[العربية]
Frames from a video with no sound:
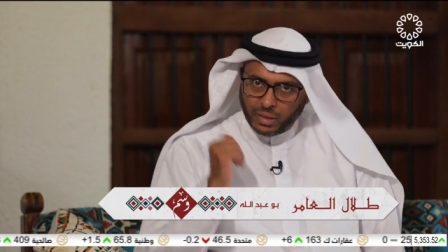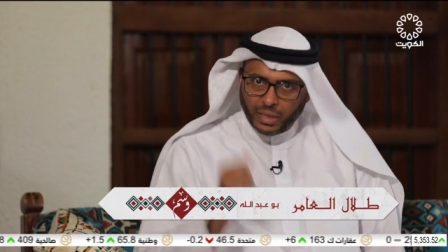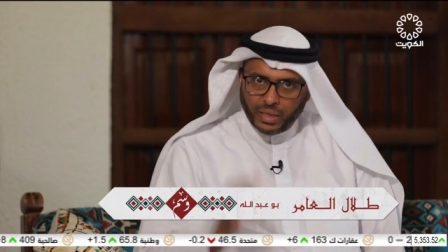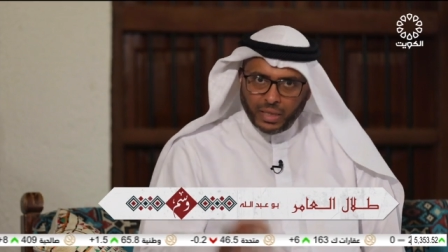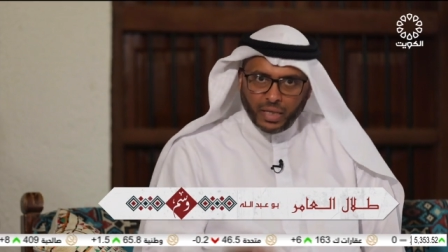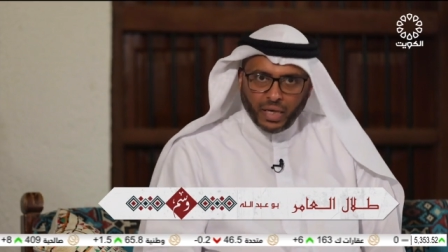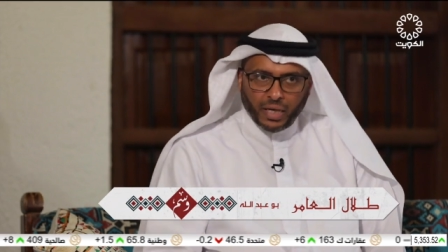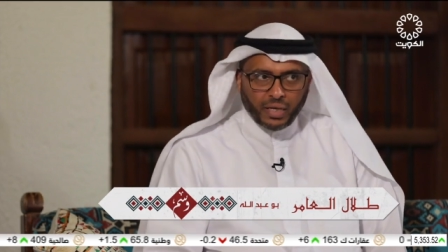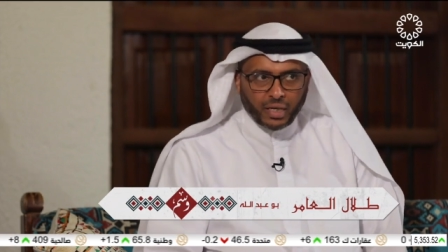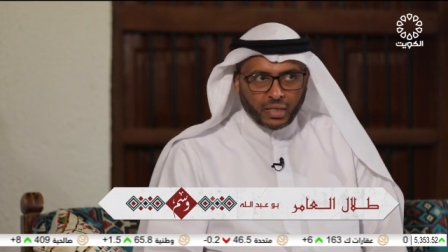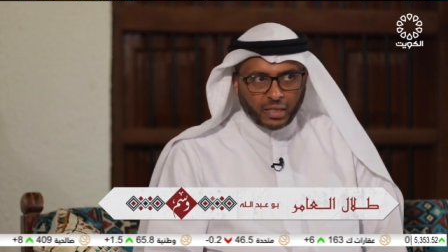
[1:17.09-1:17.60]

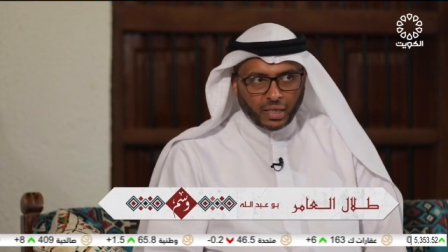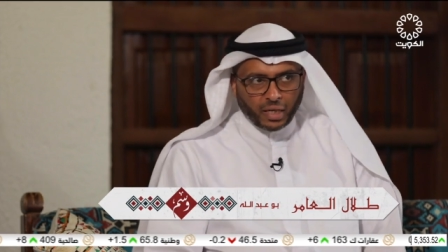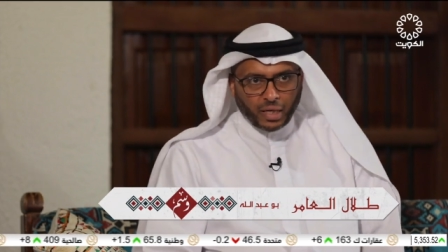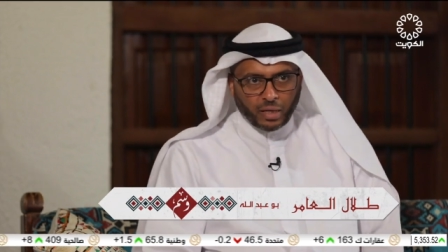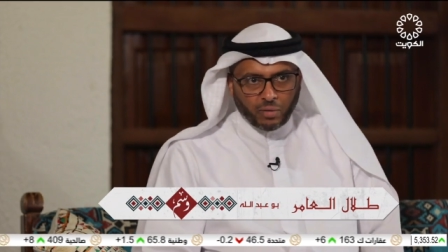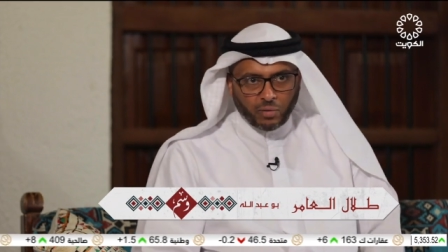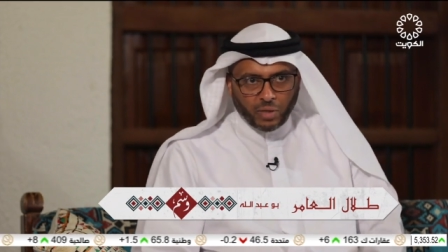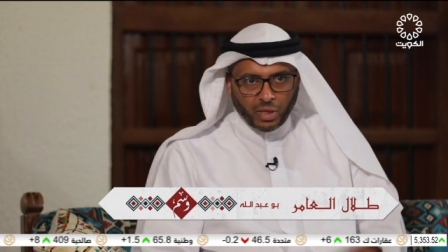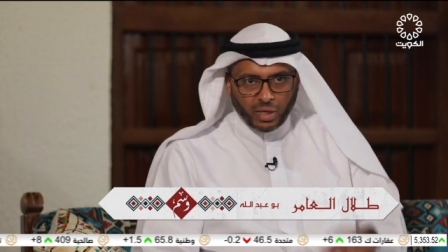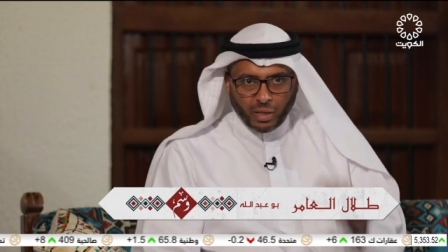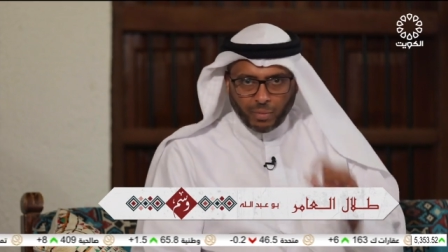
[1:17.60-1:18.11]
ان احنا
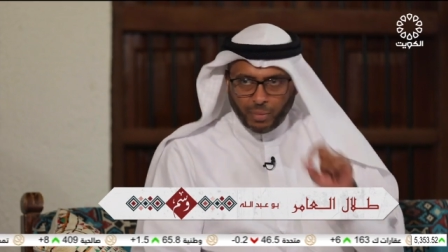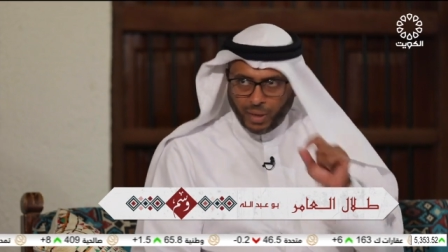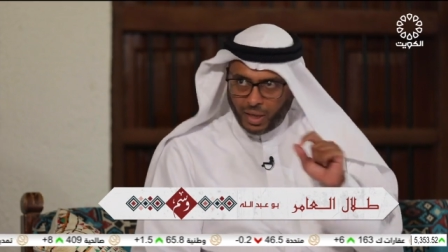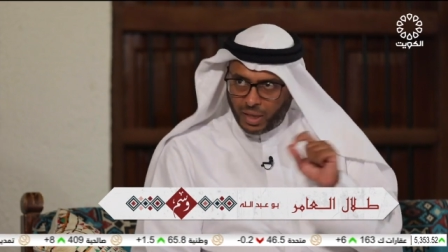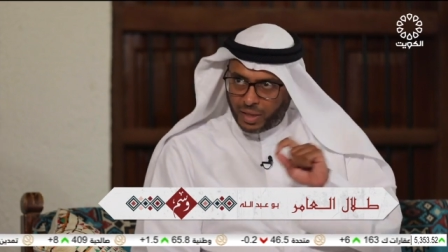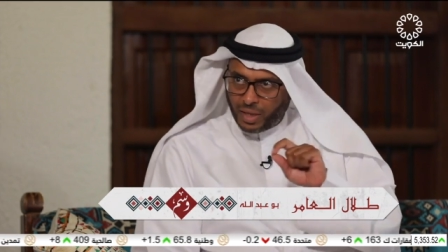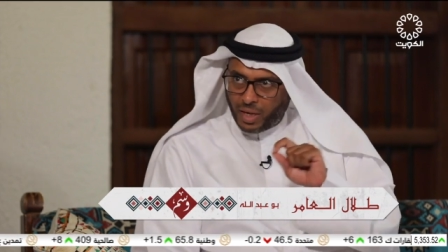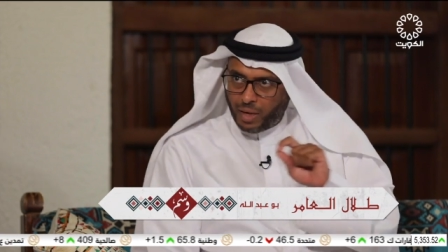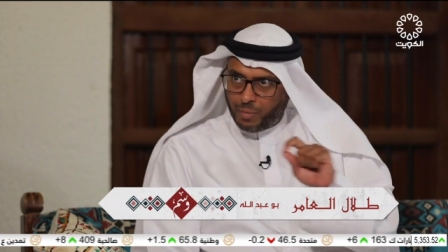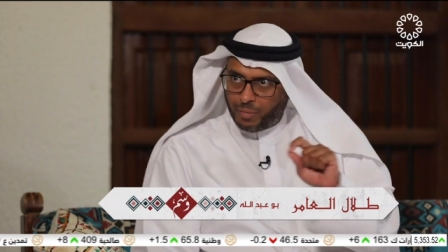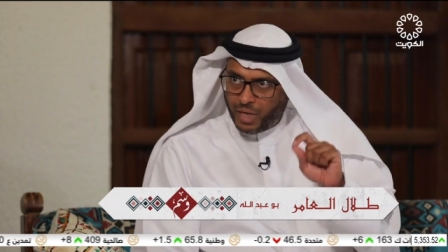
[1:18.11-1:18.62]
تناولنا
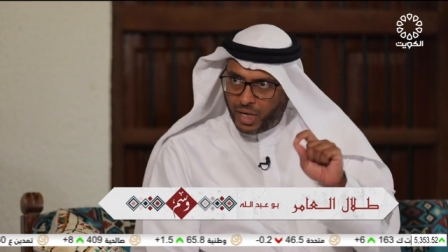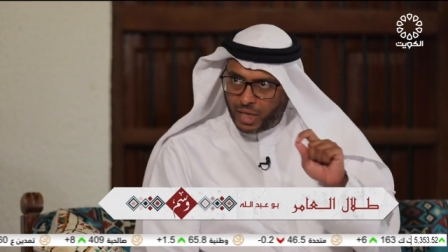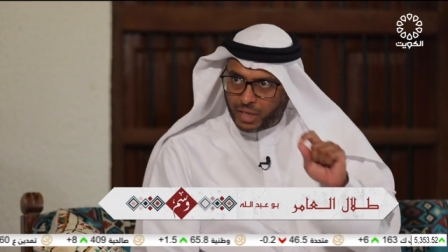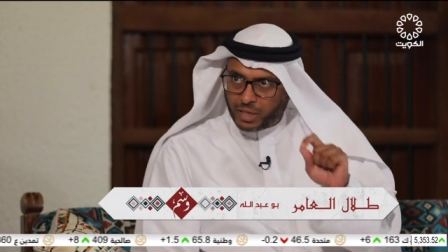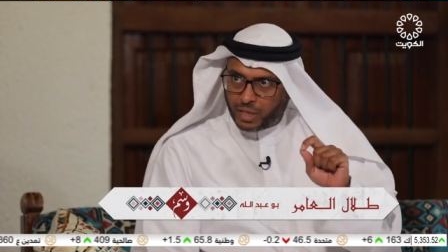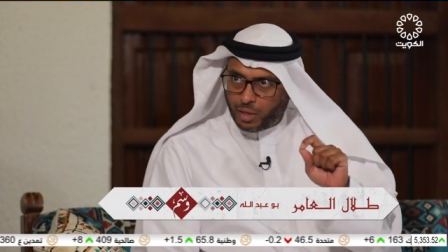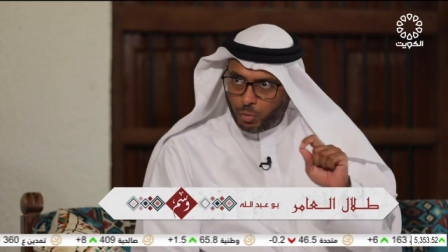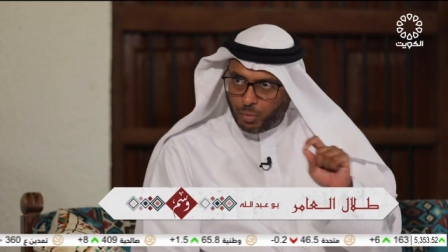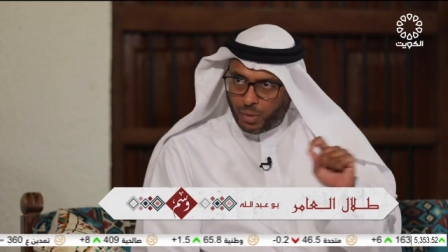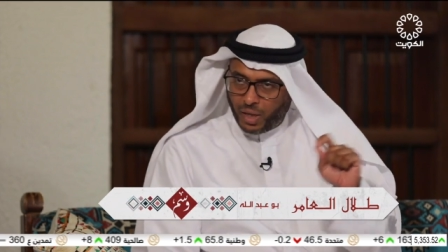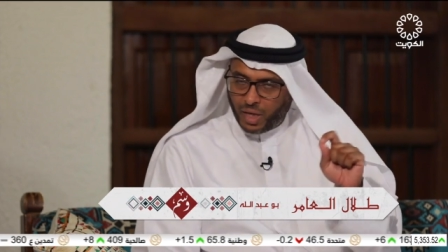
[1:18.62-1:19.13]
بعض
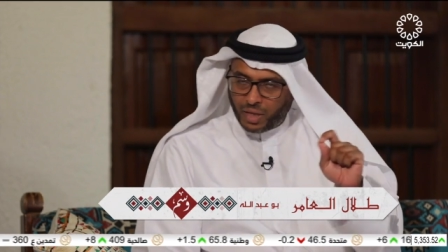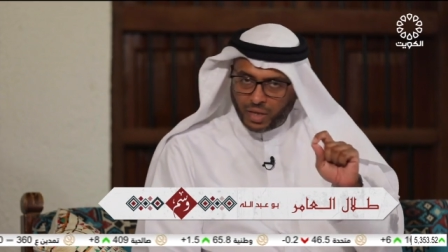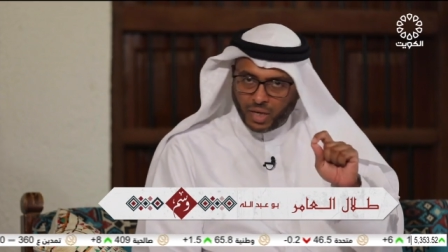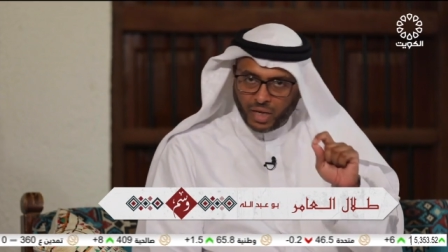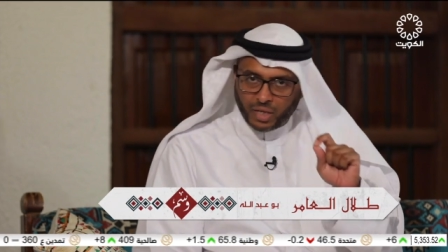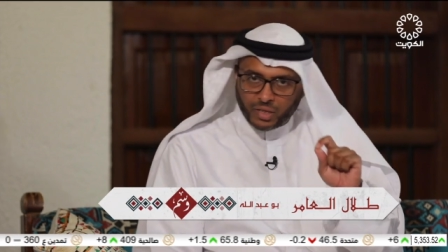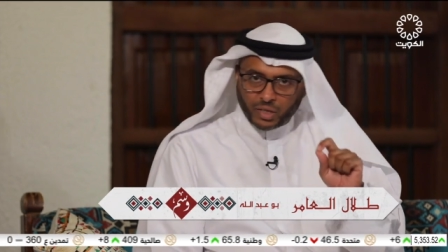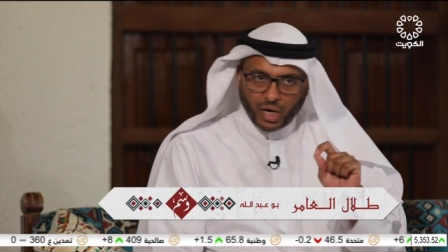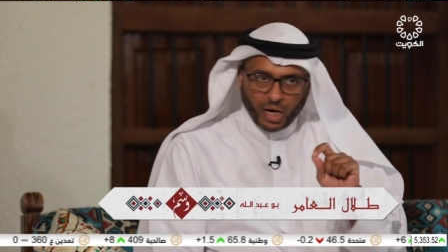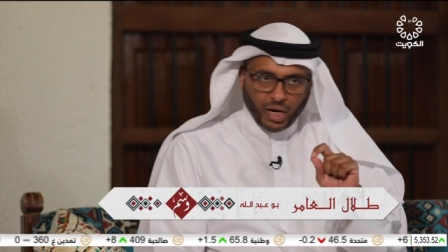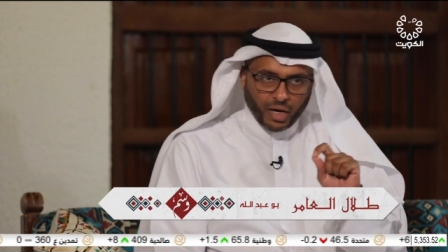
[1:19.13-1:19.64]
ابياته وبعض
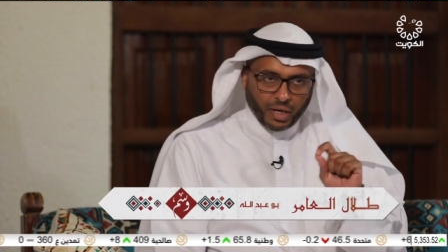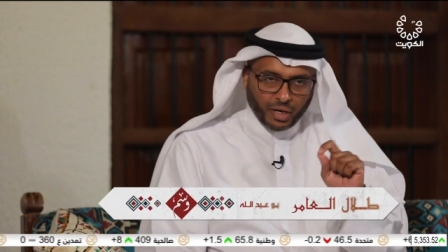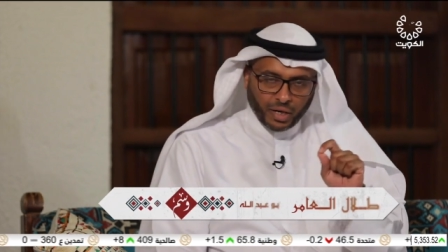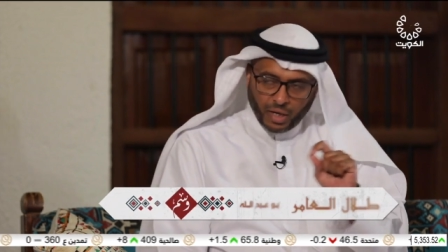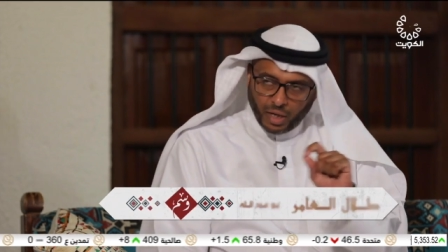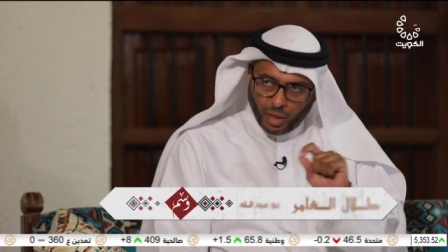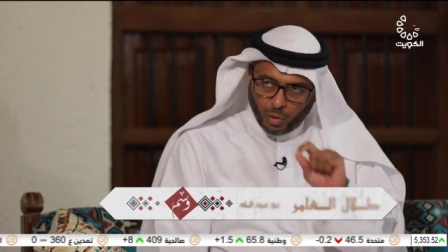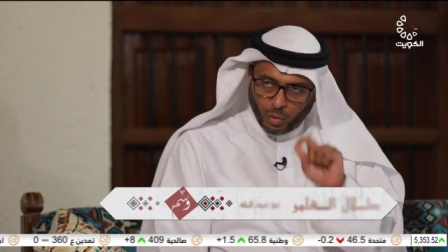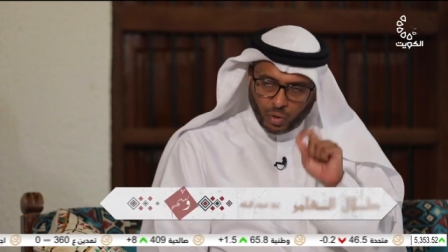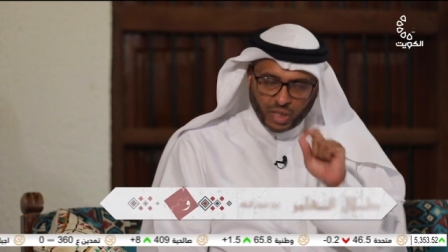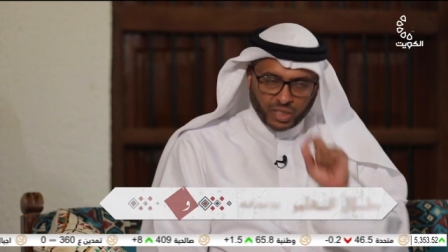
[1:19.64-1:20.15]
اشعاره
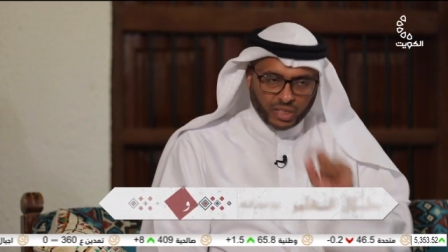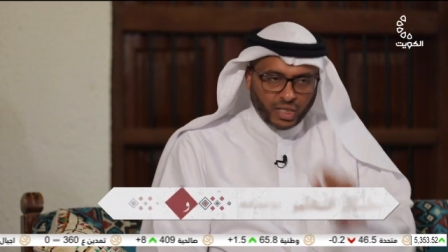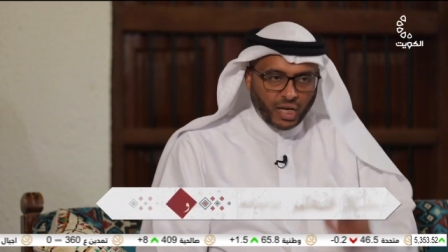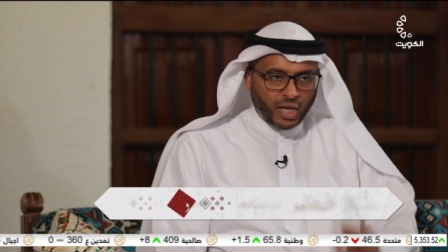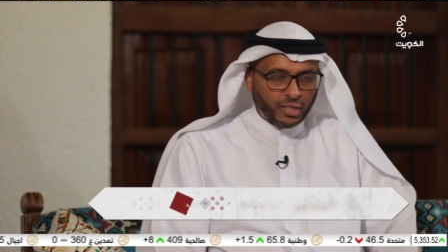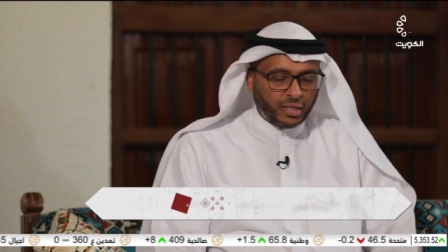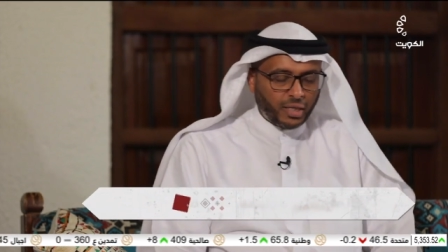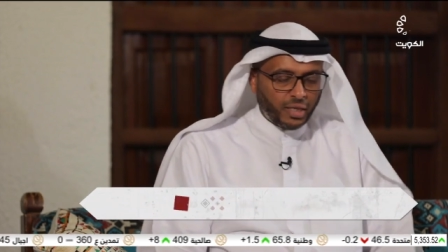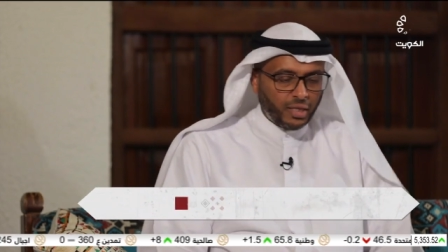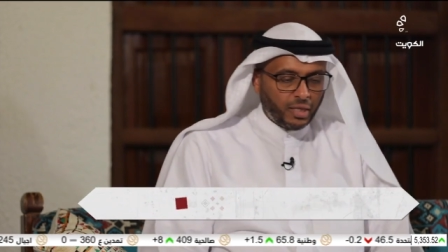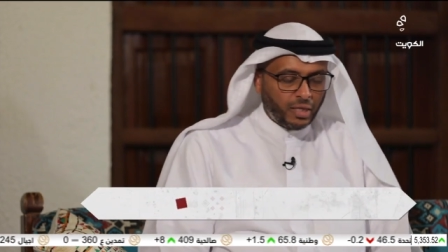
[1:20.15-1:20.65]
او
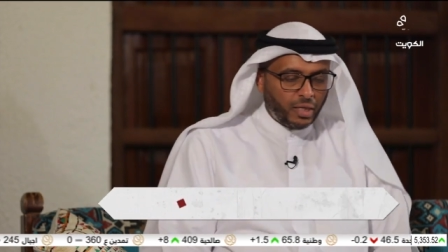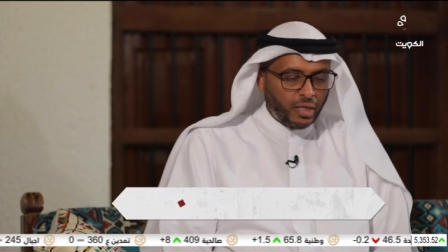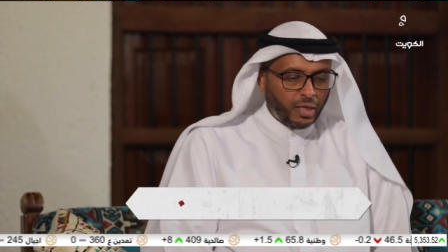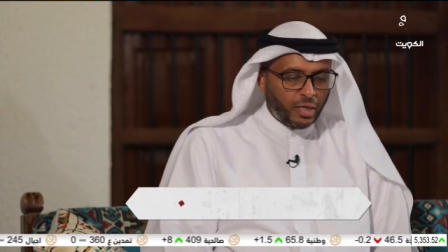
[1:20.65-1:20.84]
قصائده